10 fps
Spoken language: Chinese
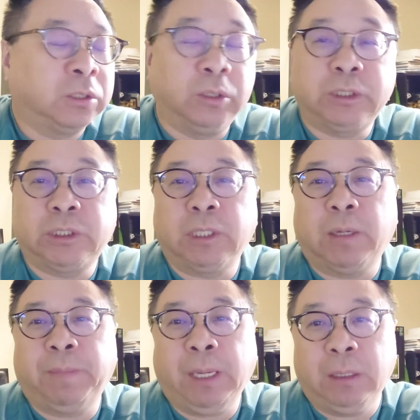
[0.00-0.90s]
同时
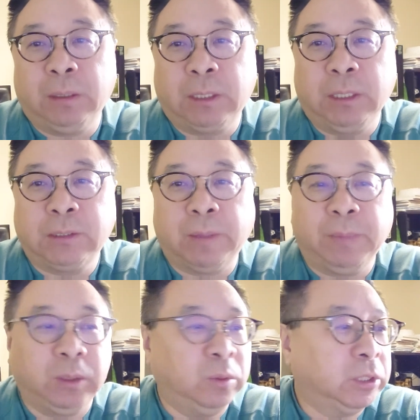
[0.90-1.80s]
呢，配偶可以在
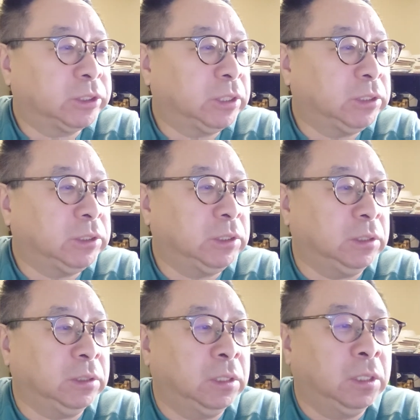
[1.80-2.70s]
美国申
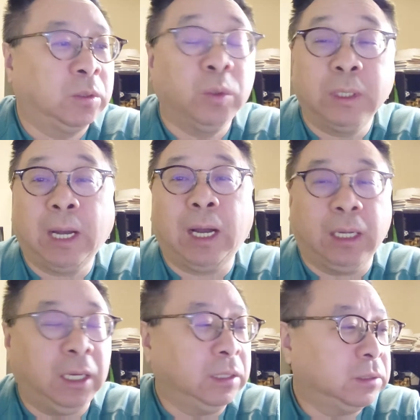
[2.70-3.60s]
请工卡
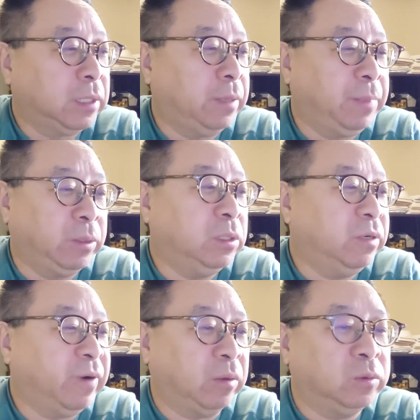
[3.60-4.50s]
啊，在美国
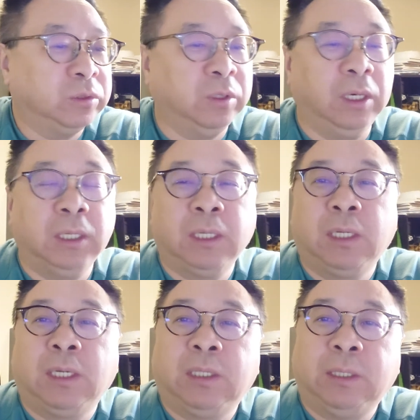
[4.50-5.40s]
合法工作。
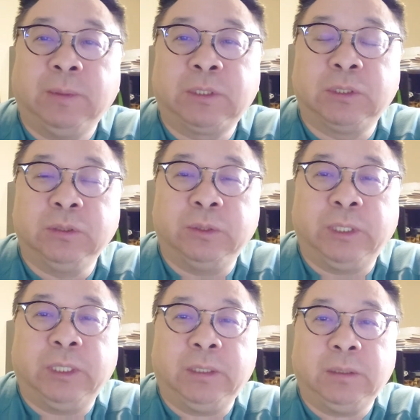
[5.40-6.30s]
那么子女
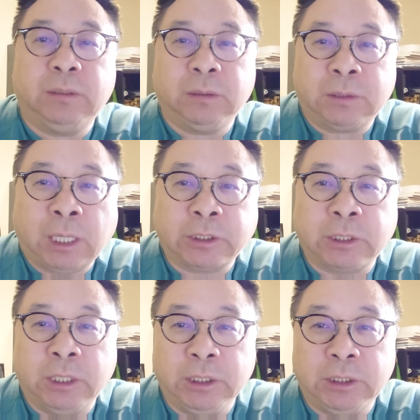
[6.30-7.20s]
呢，他是
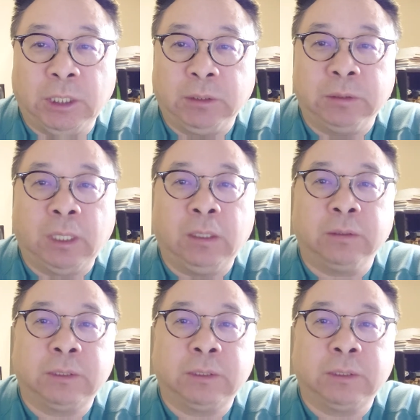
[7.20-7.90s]
可以享受到